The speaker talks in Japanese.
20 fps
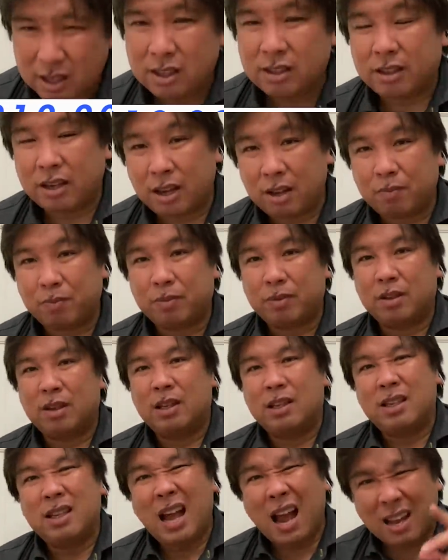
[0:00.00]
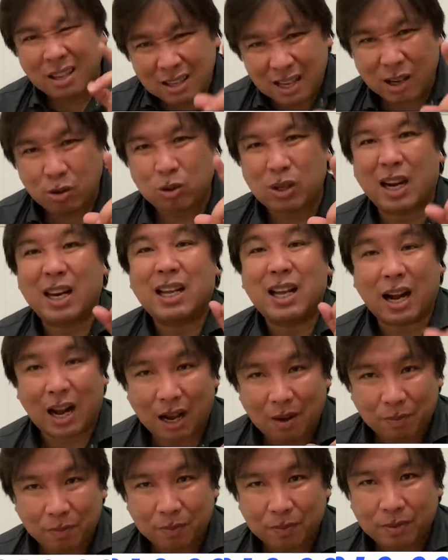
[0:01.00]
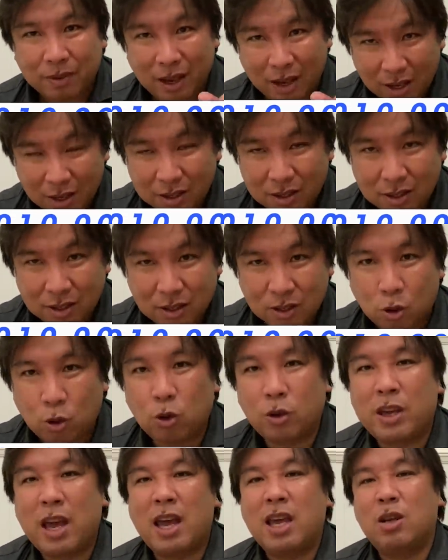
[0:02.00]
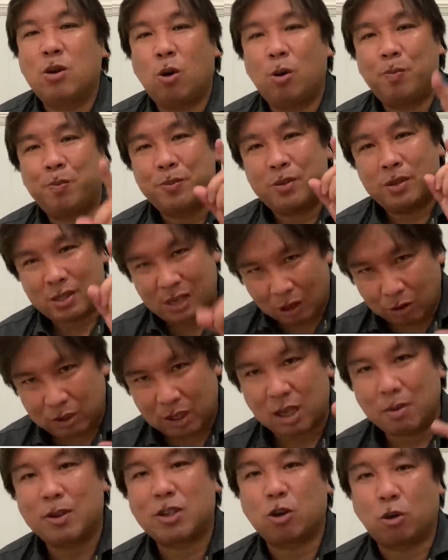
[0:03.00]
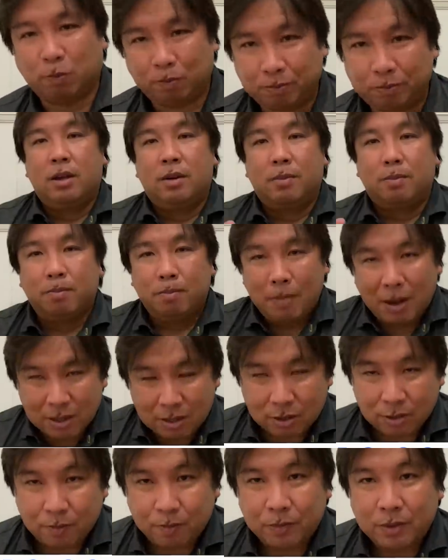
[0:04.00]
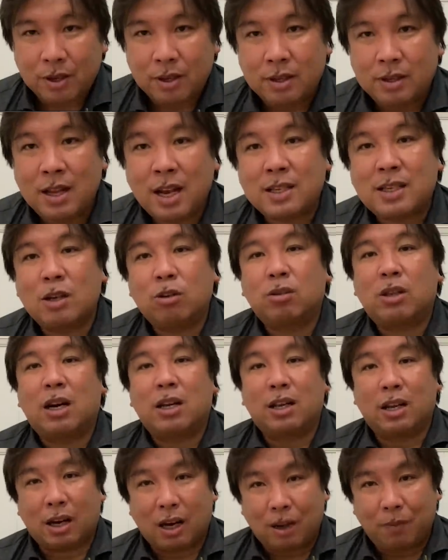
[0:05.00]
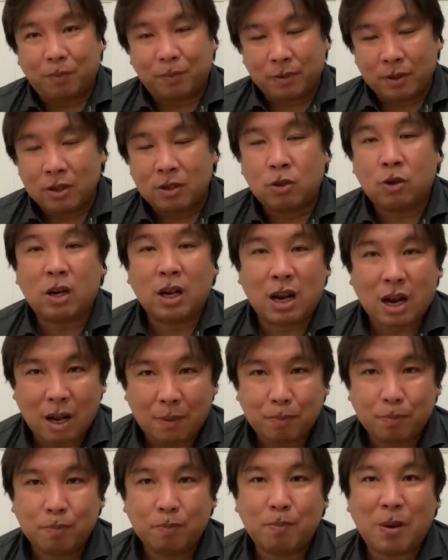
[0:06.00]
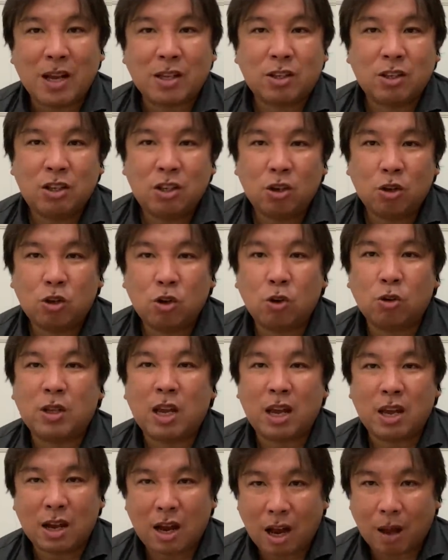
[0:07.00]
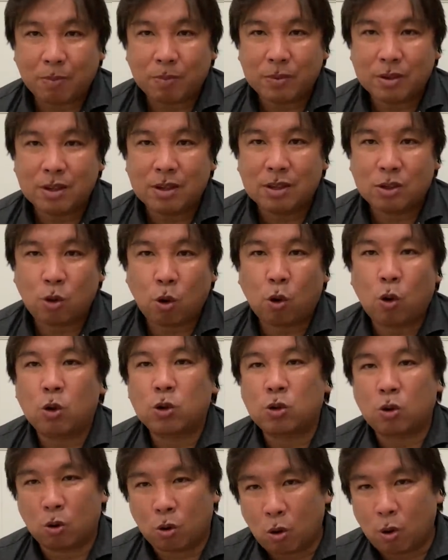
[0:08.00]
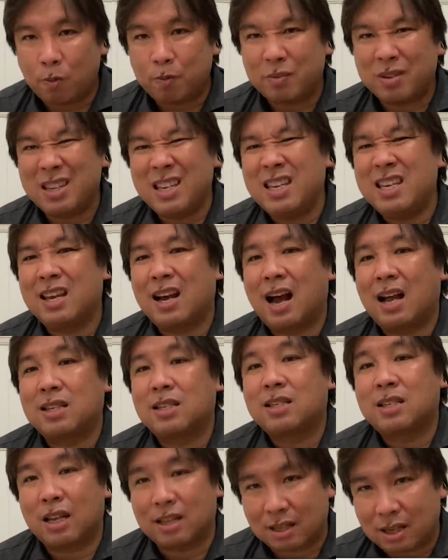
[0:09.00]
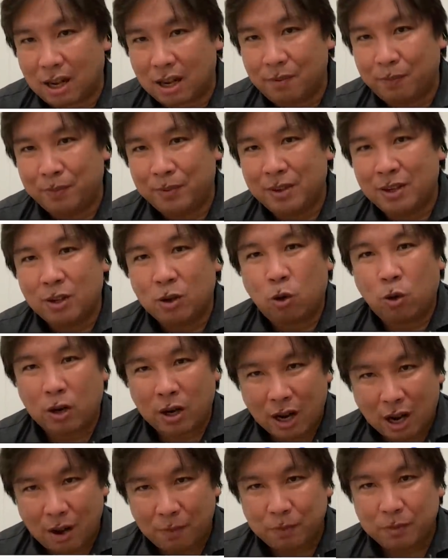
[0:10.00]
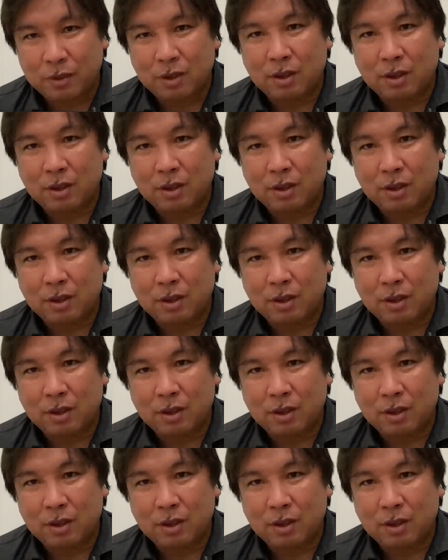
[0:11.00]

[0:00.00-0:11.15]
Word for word: ね、なんで打たれたか。ね、この原因を探っていきましょう。まず、なぜ打たれたか。それが、松井の状態がそこそこいい感じだった。これが、